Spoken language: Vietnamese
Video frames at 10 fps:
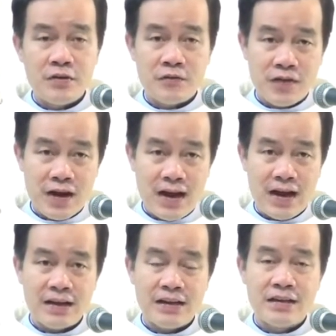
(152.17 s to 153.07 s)

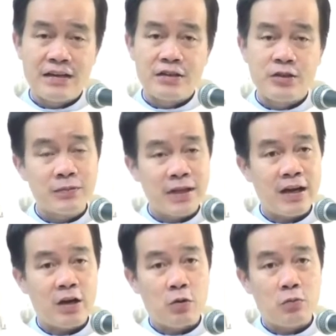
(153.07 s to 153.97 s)
và chúng ta
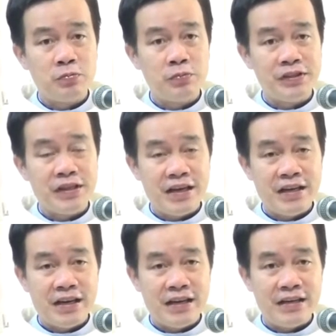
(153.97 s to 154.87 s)
cũng
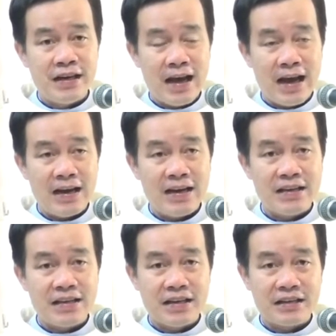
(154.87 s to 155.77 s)
nhìn lại
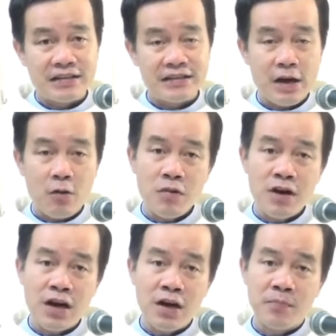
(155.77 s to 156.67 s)
những đóng
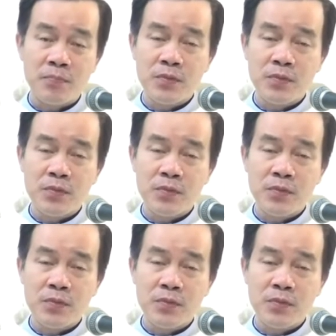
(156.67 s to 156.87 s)
góp